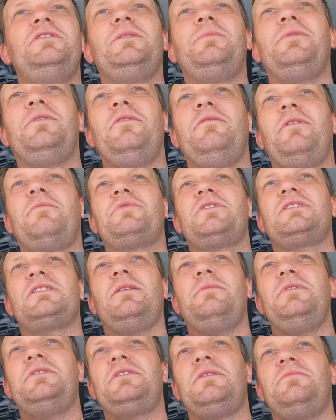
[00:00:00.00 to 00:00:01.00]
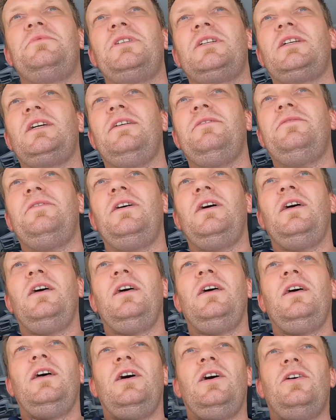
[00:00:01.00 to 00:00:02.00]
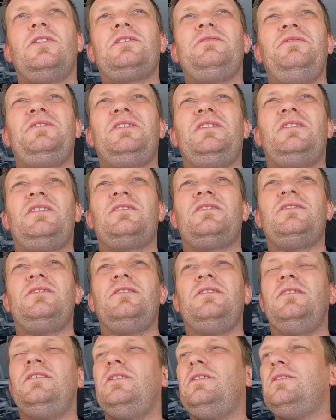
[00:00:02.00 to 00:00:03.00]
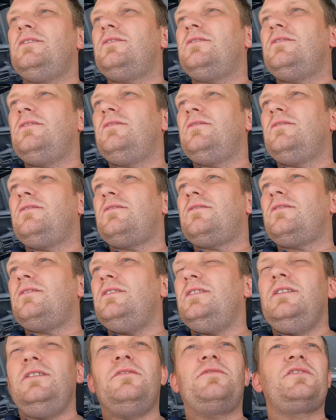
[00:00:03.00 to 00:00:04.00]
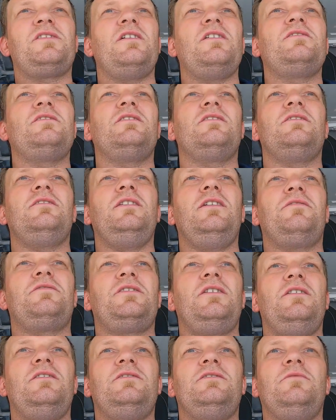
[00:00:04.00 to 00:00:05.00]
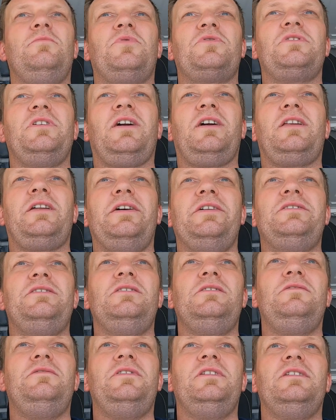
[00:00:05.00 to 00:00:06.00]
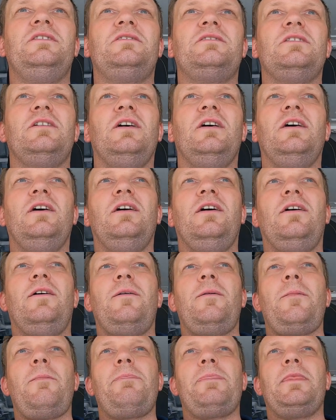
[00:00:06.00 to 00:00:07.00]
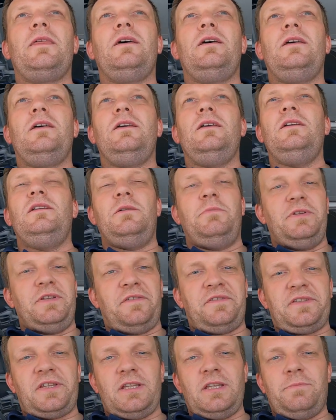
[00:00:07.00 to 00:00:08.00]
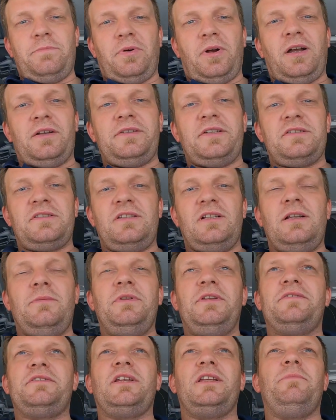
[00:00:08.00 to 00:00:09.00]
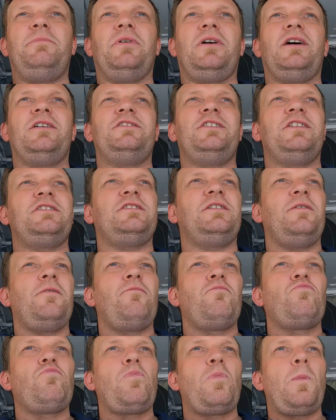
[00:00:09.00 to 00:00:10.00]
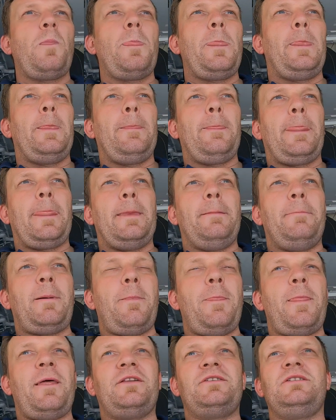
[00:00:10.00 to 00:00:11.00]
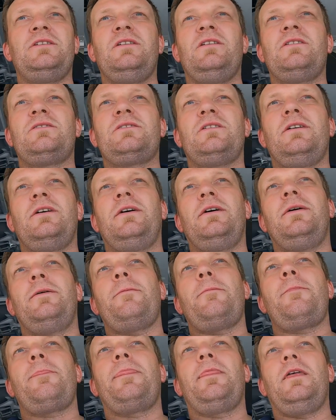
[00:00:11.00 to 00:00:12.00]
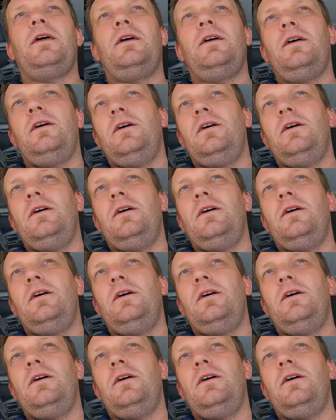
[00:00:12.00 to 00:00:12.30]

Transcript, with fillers: wyjdzie. Powiem Wam, że sam jestem ciekaw. Oczywiście też e, nie wszędzie, nie wszędzie można kręcić, więc mm, ile będę w stanie pokazać, tyle będę w stanie pokazać. Mam nadzieję, że, mm,